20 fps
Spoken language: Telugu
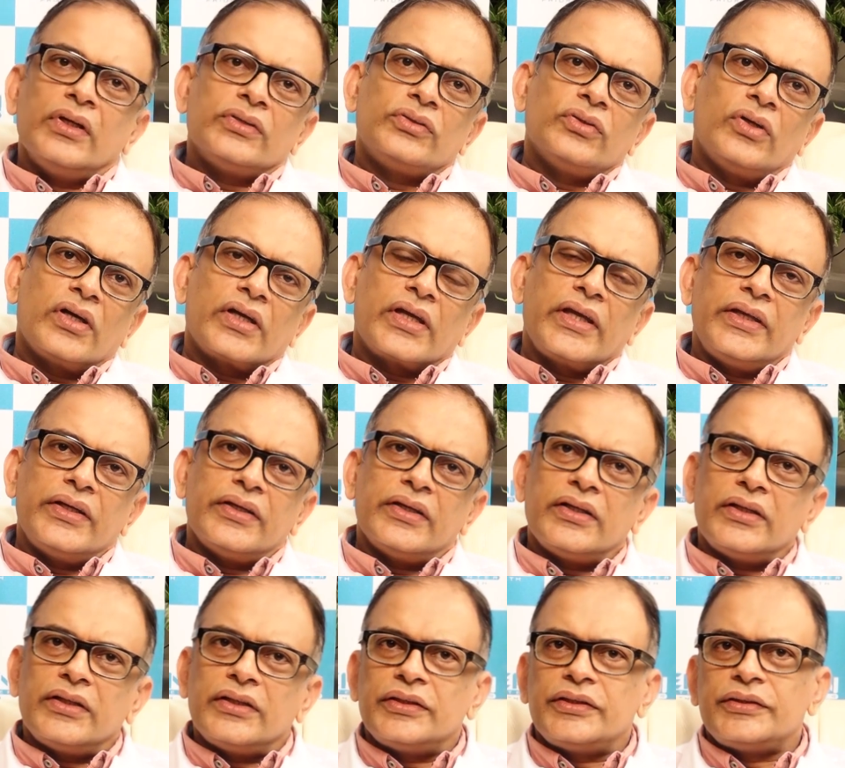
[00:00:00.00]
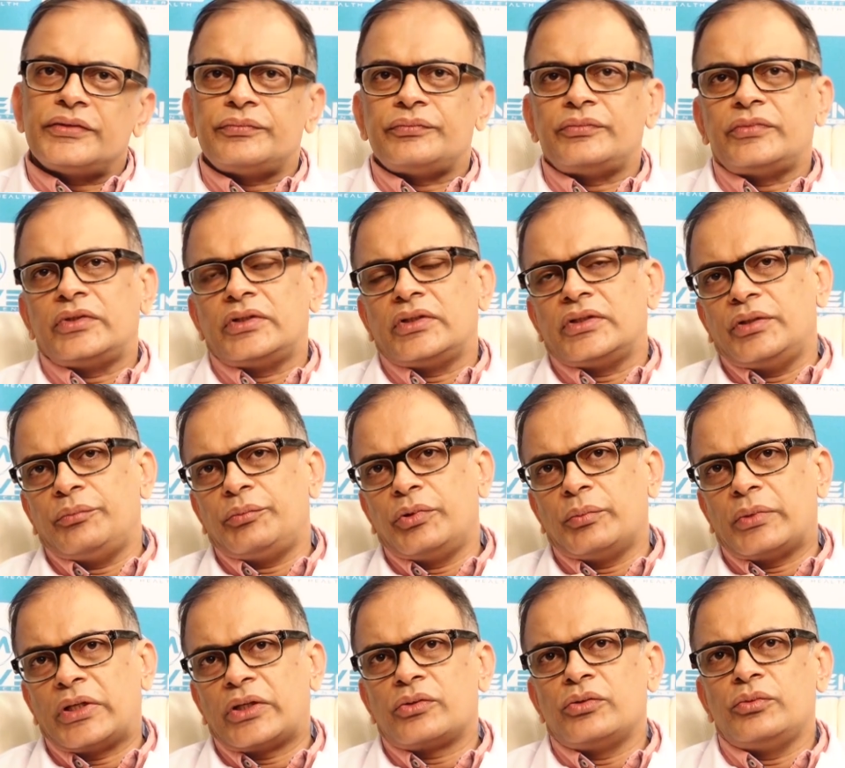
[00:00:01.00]
సో అగైన్
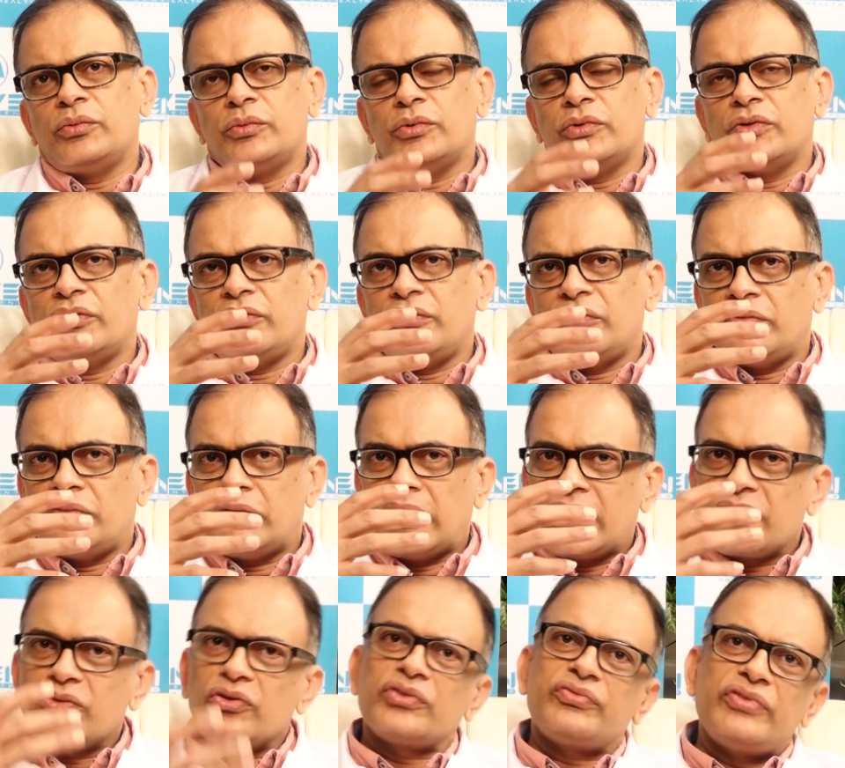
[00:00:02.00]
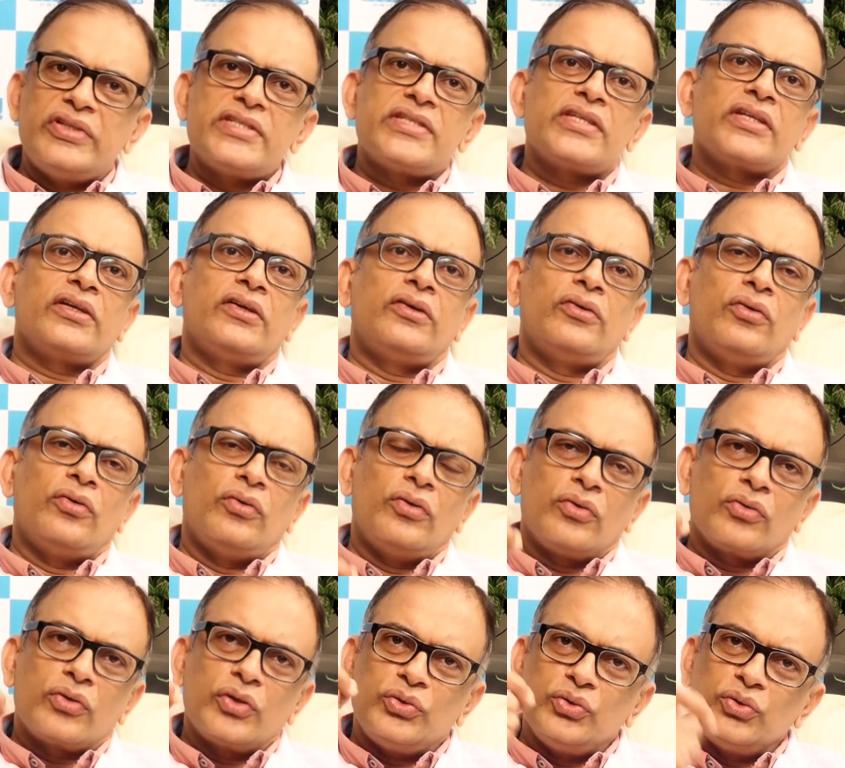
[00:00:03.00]
ఇప్పుడు మనకు వారికోస్ బిజినెస్
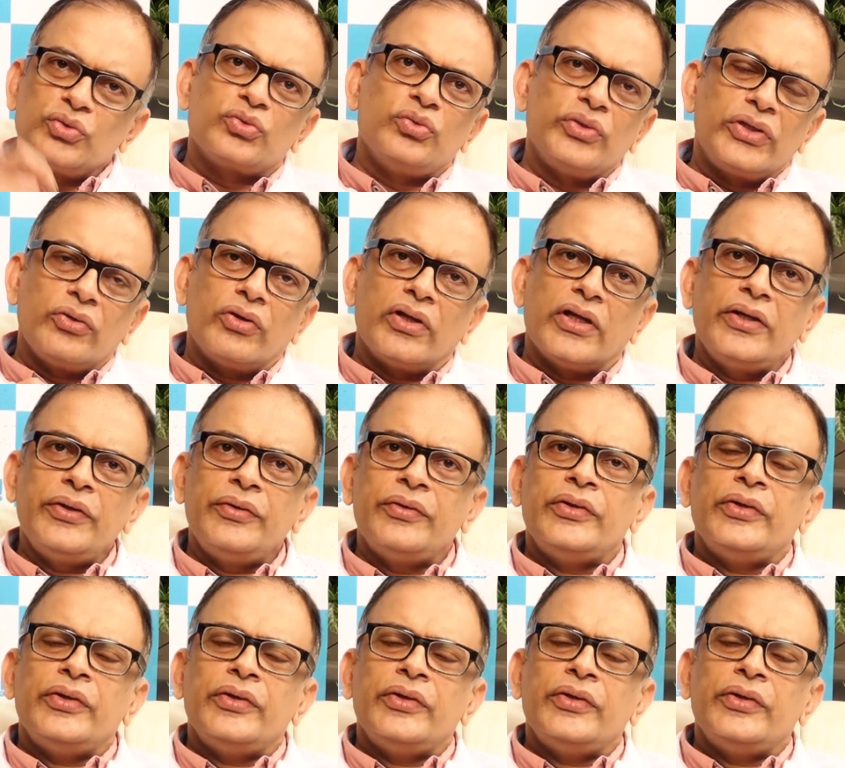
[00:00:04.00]
ఒకటి చూసుకుంటే కూడా